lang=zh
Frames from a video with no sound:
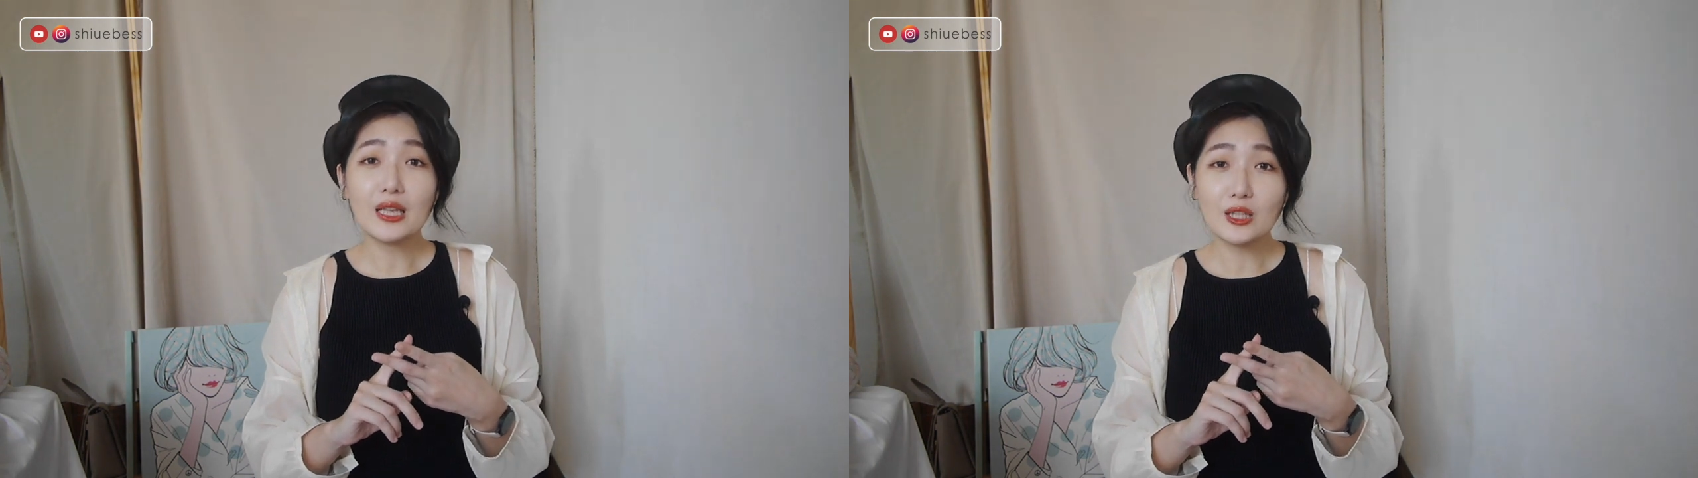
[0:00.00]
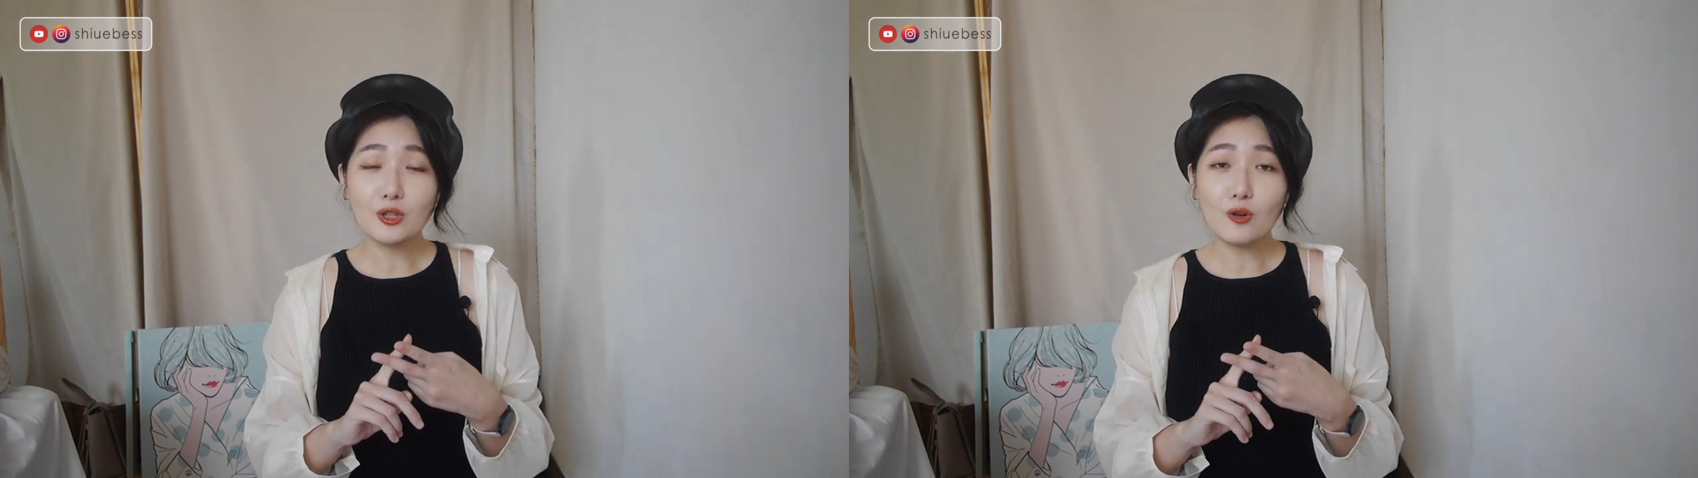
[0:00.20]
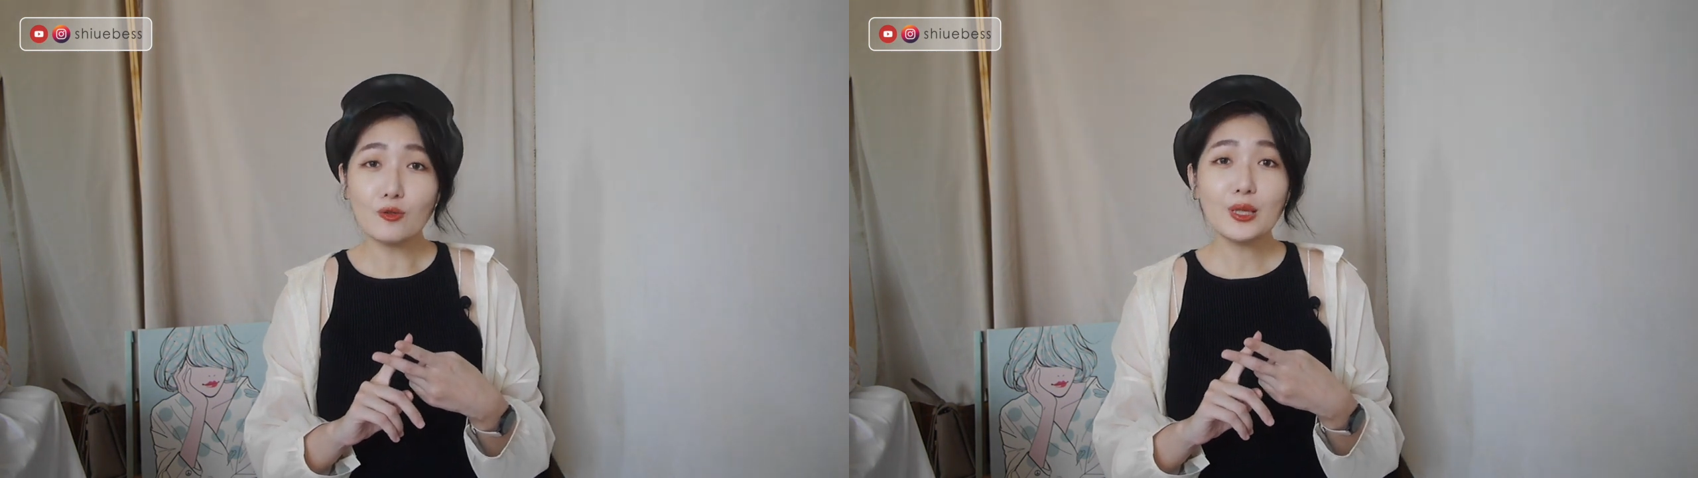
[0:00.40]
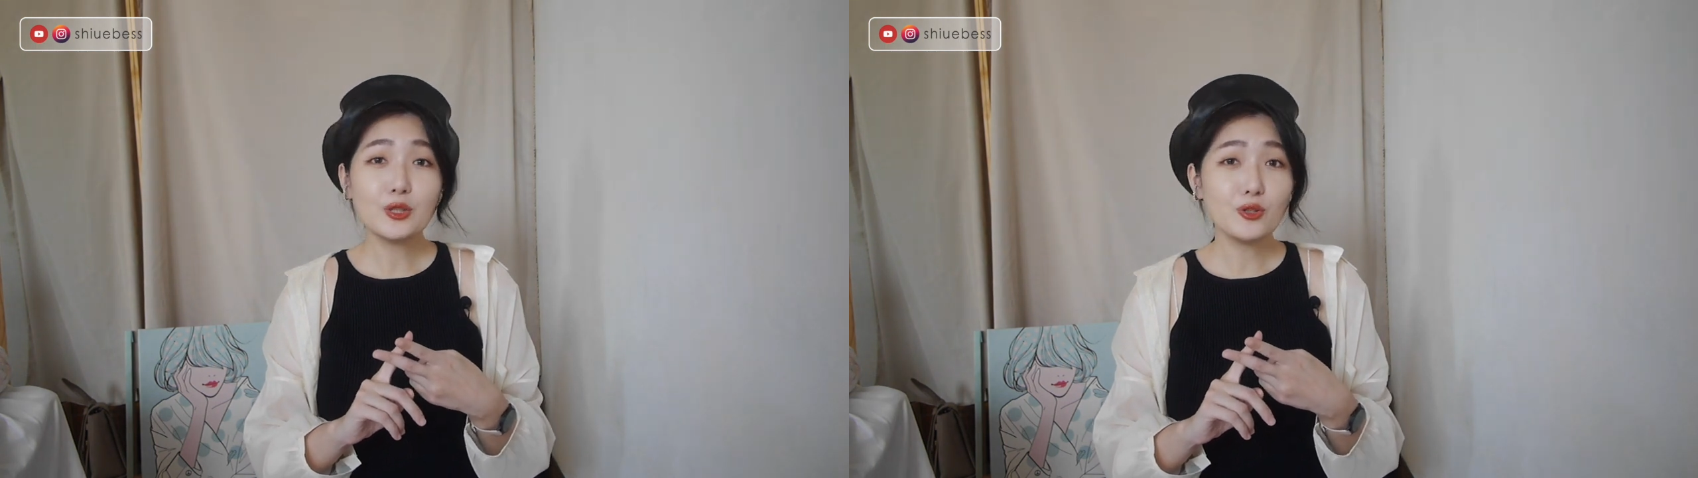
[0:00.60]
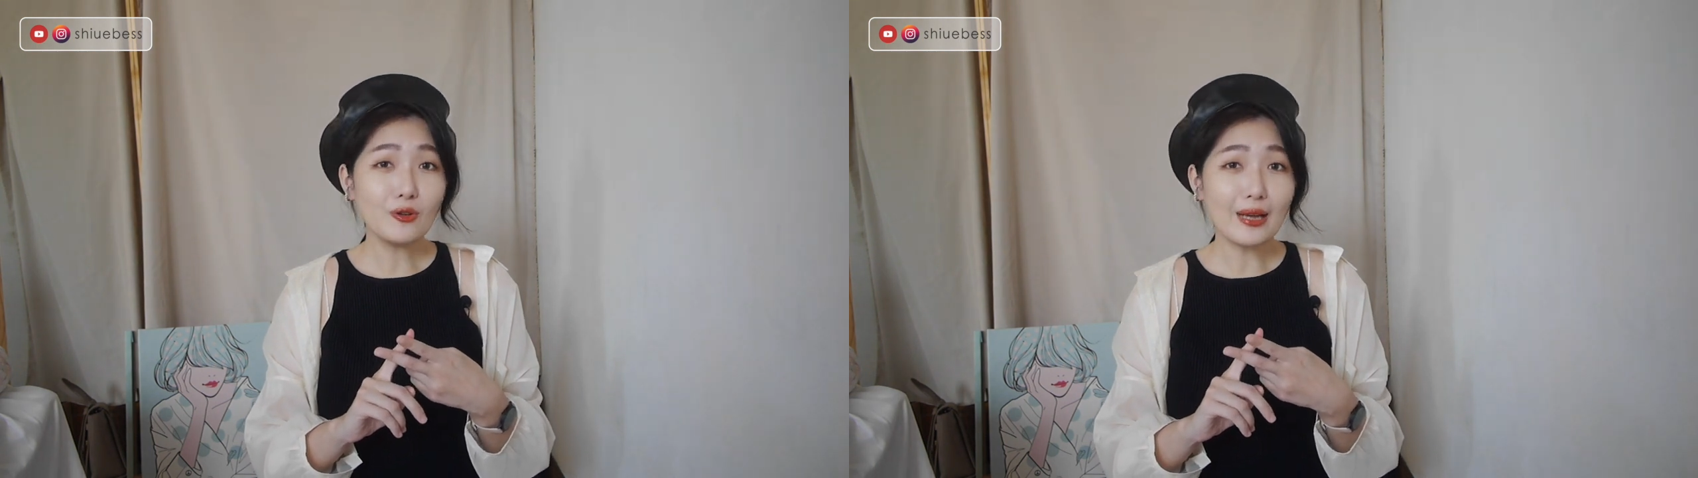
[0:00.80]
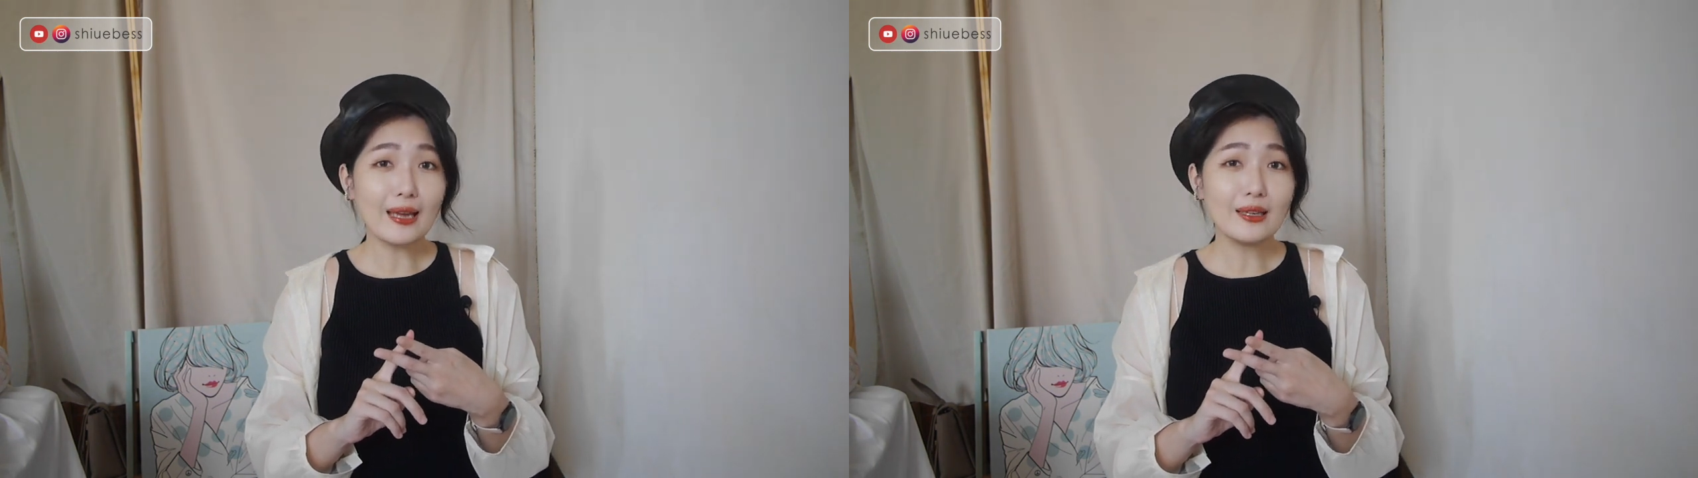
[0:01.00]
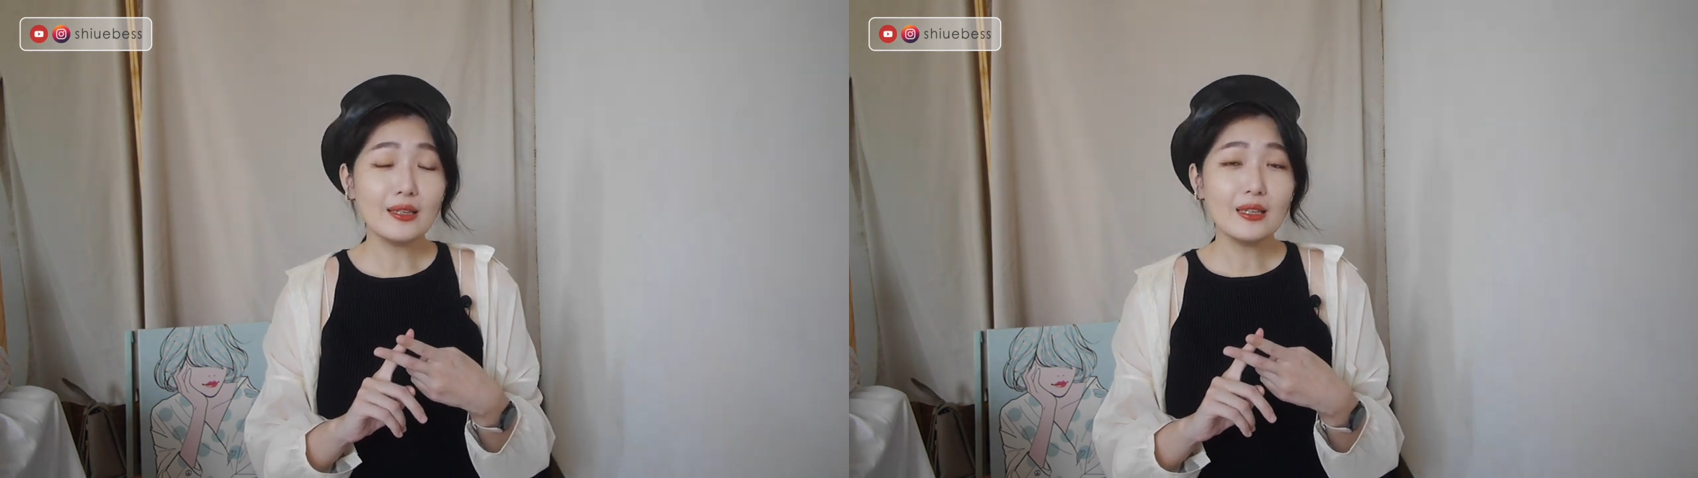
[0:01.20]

移动、被修改。